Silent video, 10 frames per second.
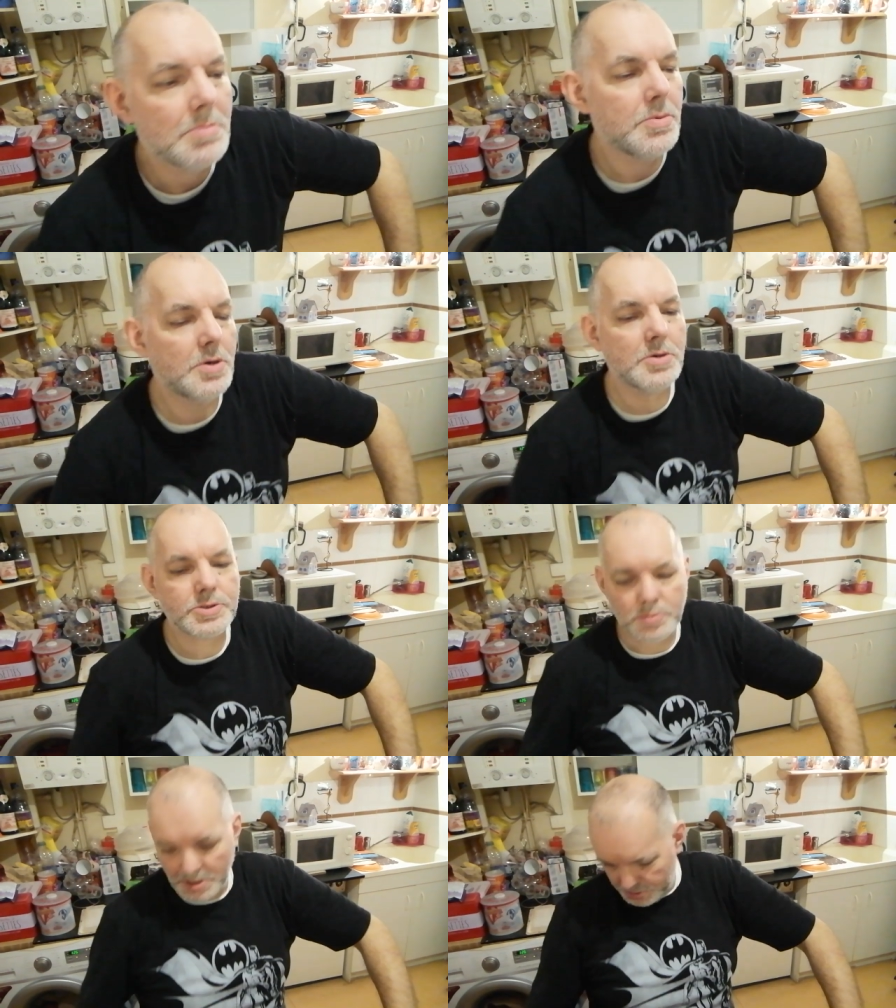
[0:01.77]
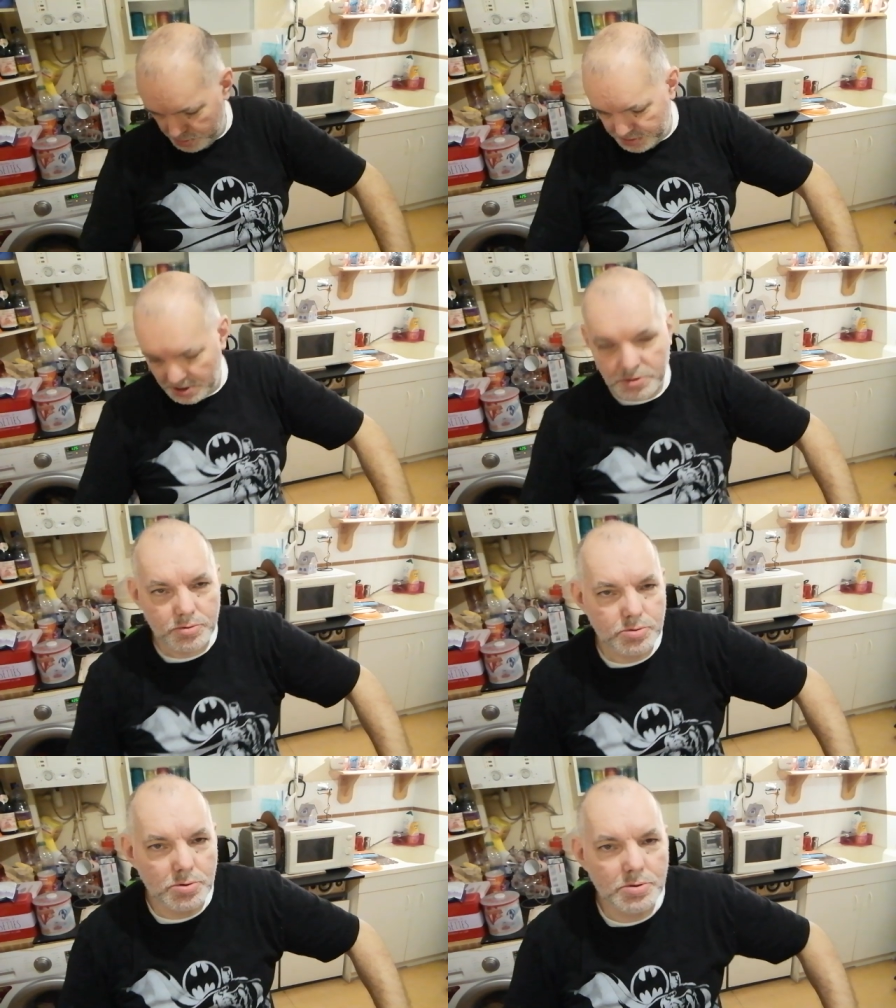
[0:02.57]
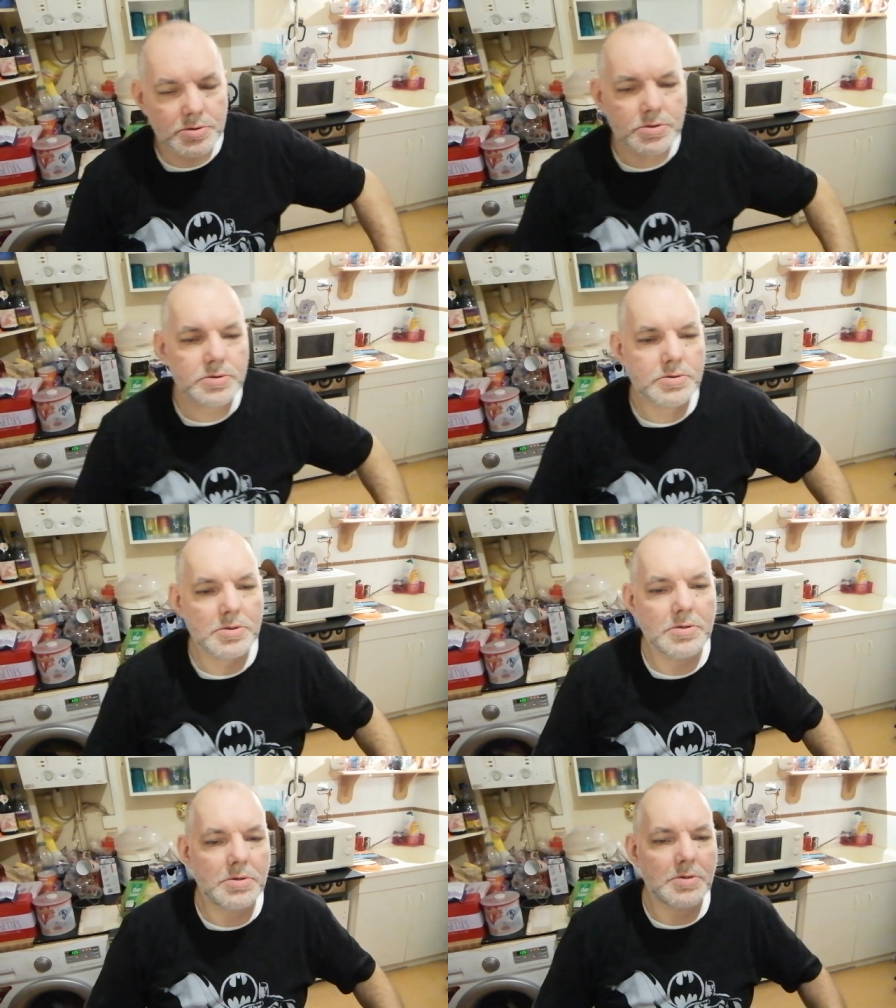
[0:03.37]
Bonsoir à toutes et à toutes. Euh,